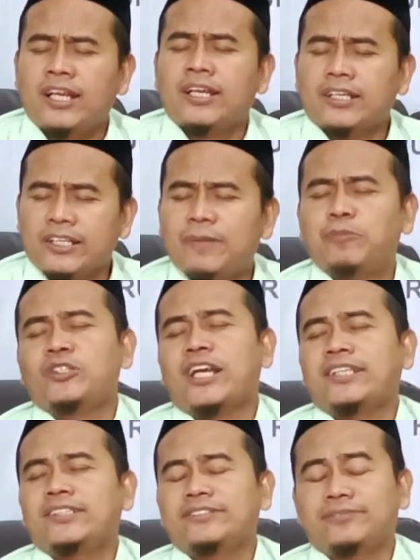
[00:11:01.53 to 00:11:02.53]
noneh nggih Bu
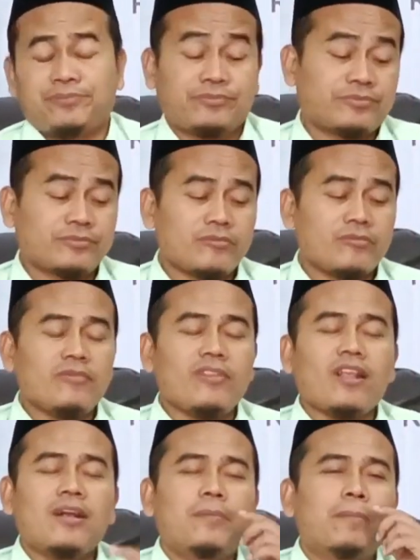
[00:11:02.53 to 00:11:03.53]
Nyai
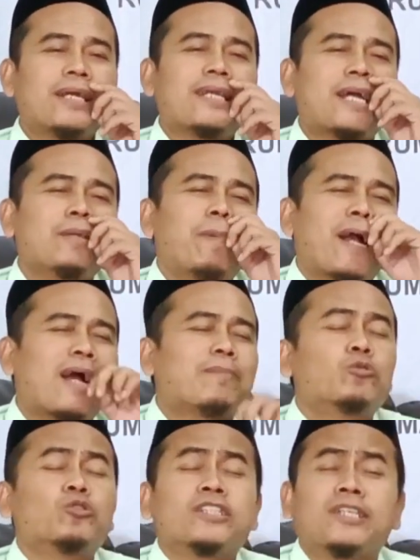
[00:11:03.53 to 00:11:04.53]
Mbah Yai
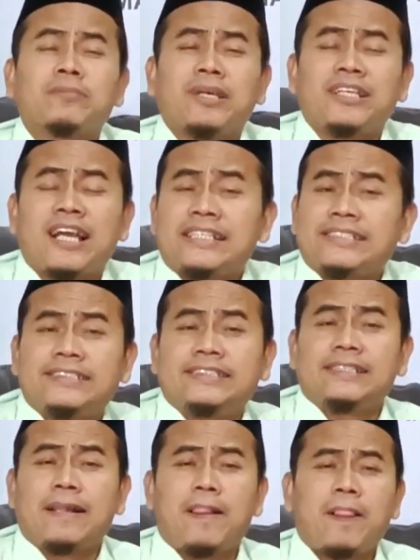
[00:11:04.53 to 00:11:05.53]
pangapunten Mbah
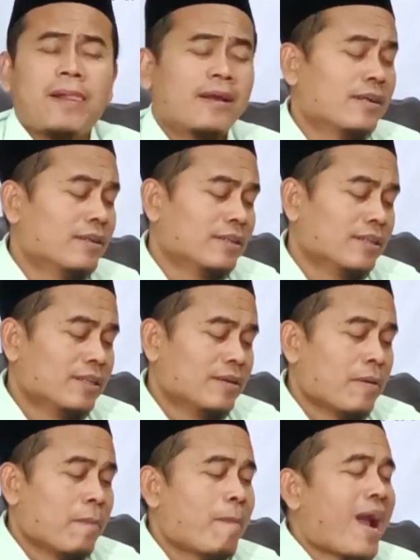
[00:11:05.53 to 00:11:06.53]
Yai
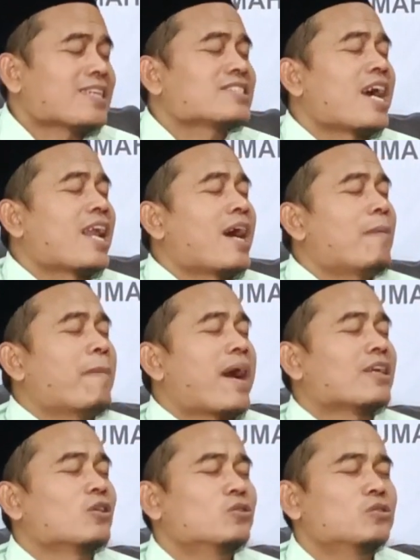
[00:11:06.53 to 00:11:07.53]
masalah
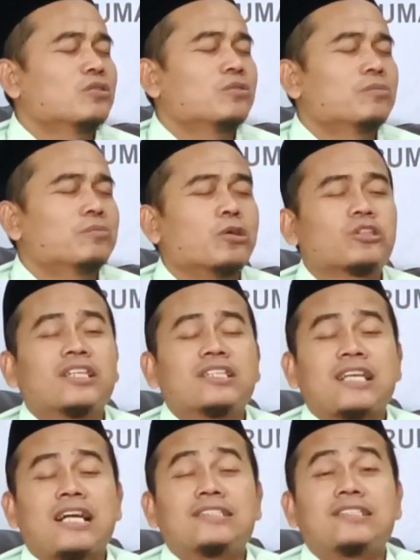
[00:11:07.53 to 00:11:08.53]
manuk
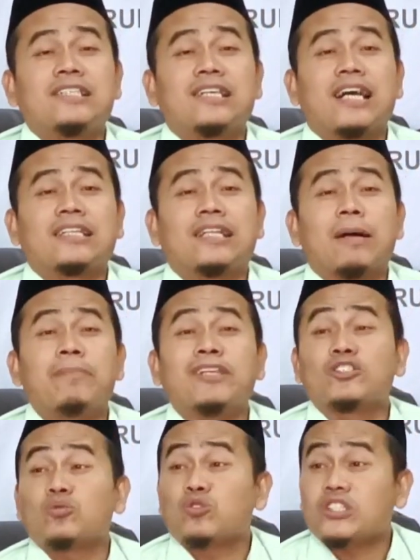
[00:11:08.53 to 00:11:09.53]
boten sah jenengan
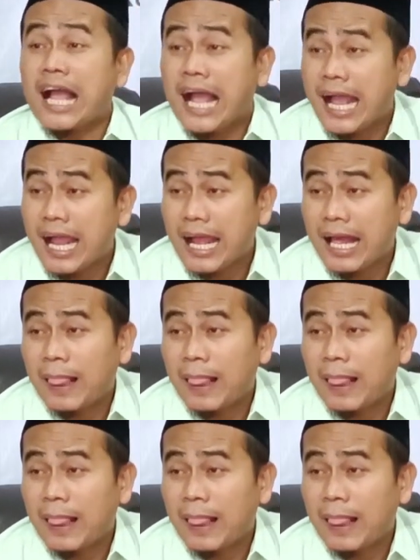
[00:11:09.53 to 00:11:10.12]
damel susah